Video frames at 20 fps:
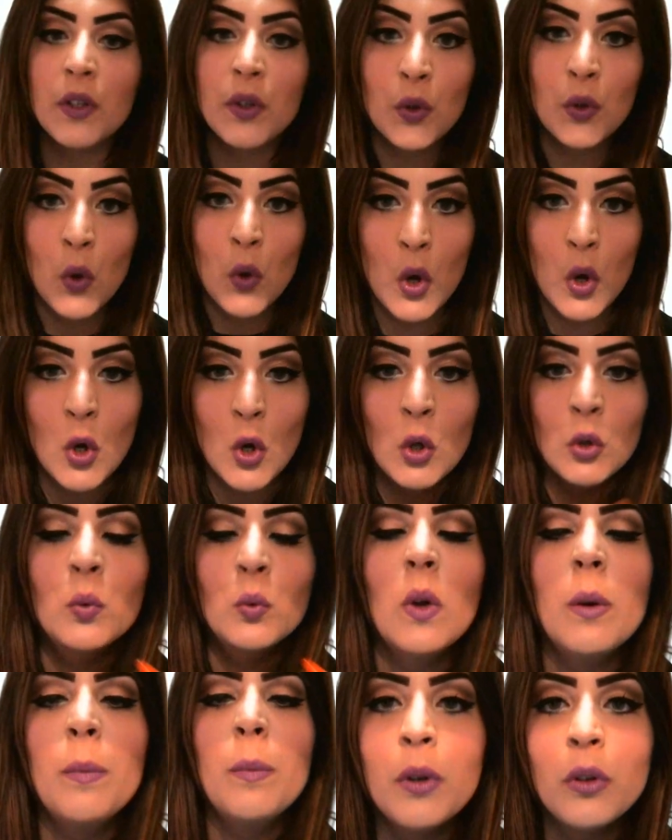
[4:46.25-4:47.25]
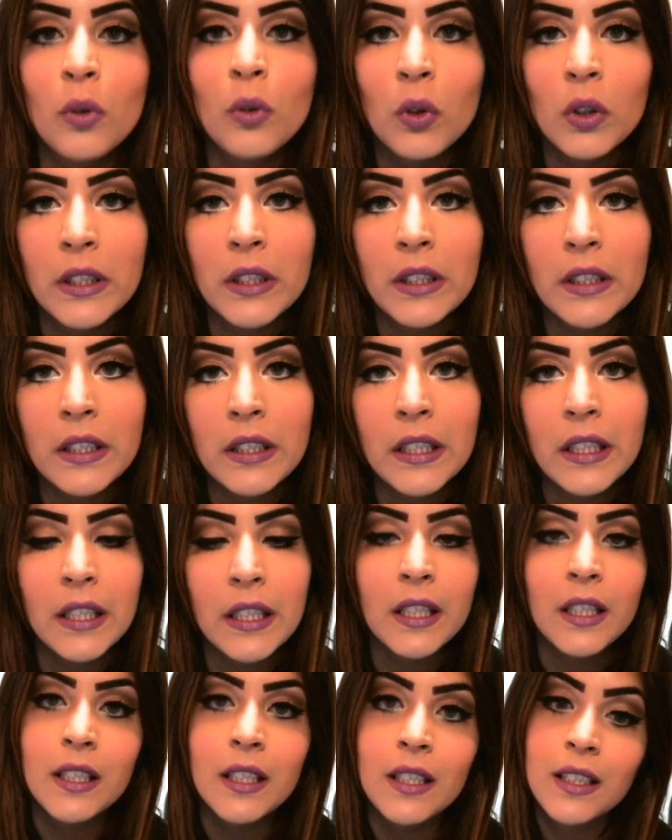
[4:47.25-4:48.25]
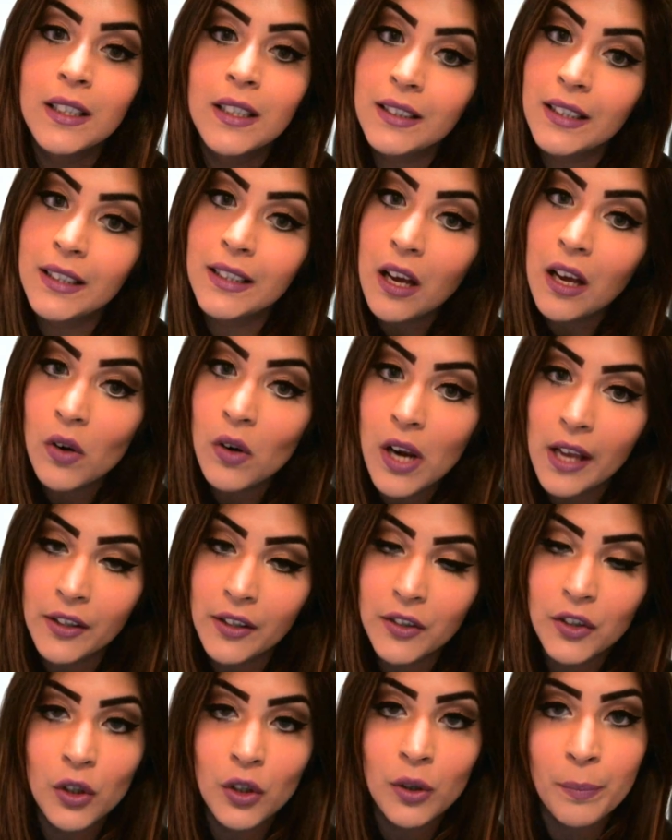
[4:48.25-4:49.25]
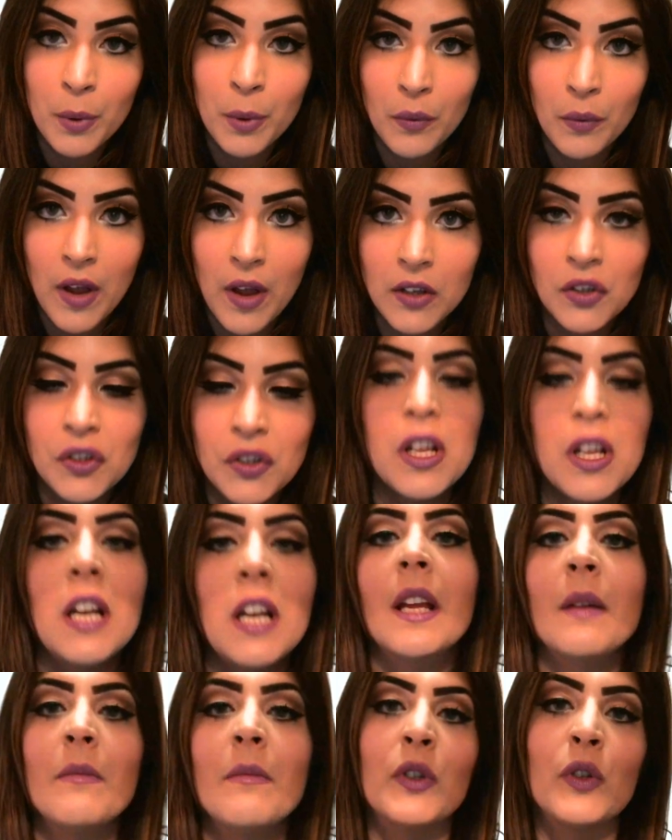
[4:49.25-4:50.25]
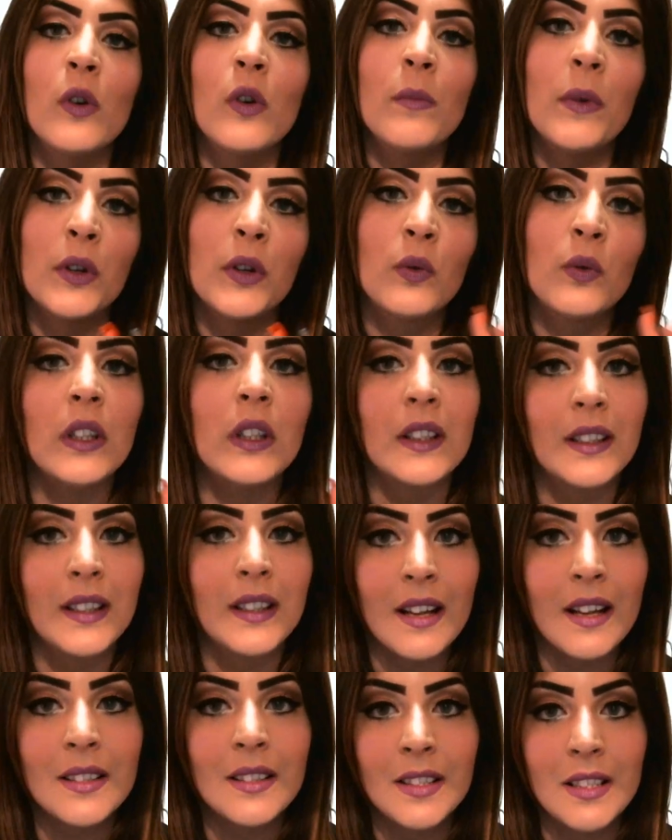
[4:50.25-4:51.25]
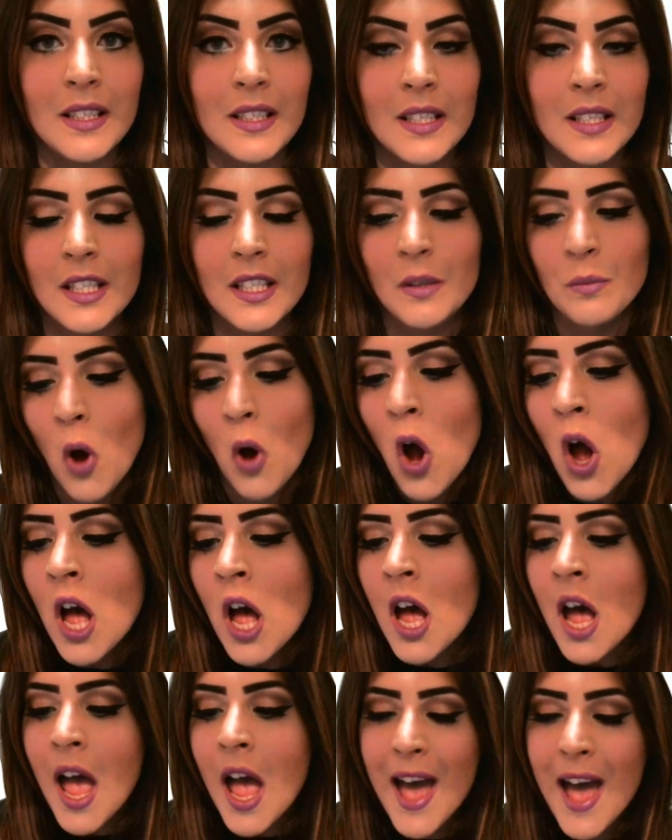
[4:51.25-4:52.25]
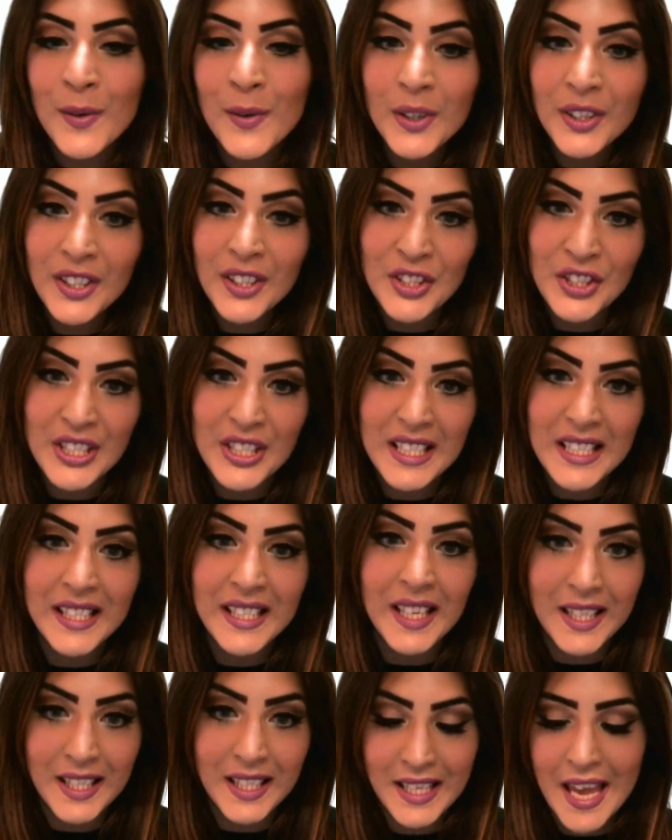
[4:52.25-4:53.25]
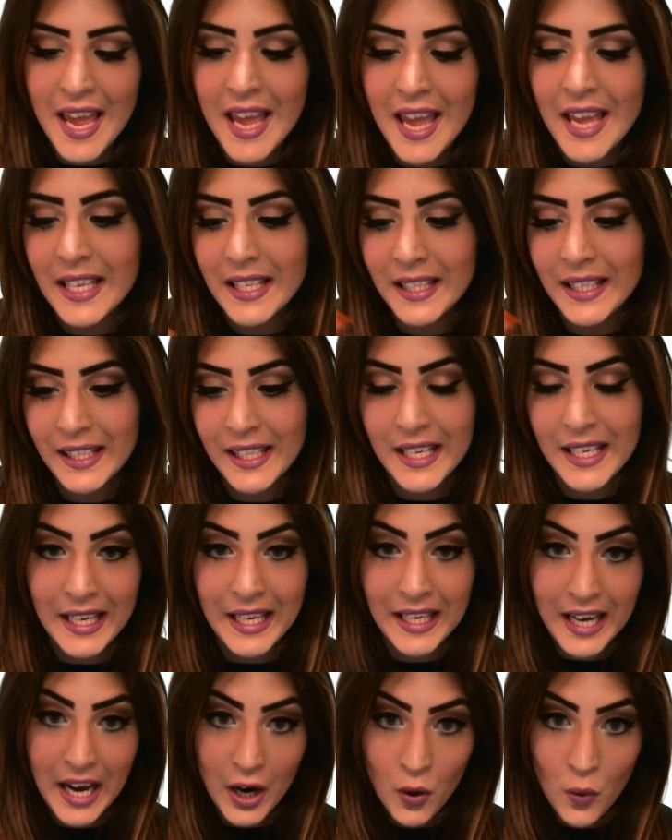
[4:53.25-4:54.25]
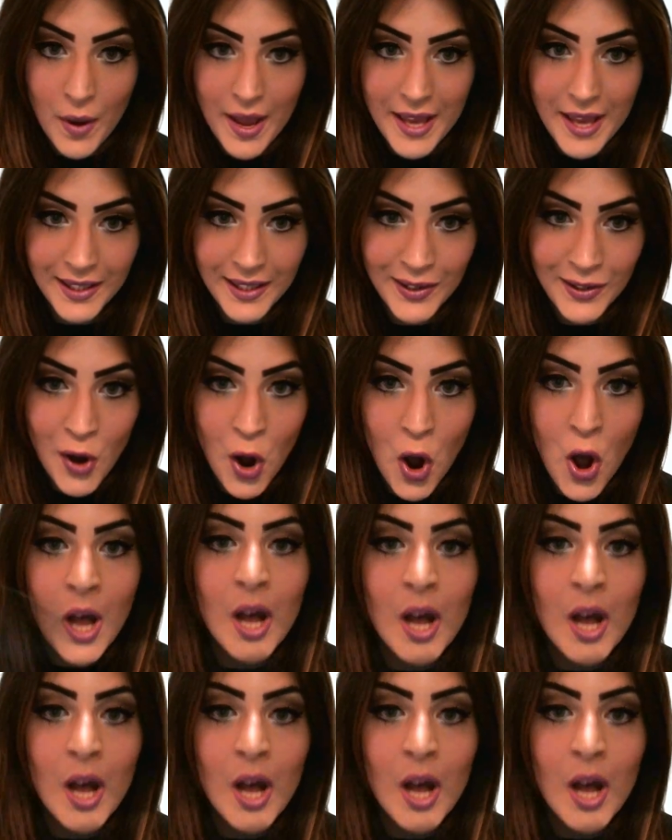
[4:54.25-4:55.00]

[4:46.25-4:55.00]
sono due prodotti uh, della collection professional che mi sono piaciuti tantissimo. Ero indecisa se inserire questo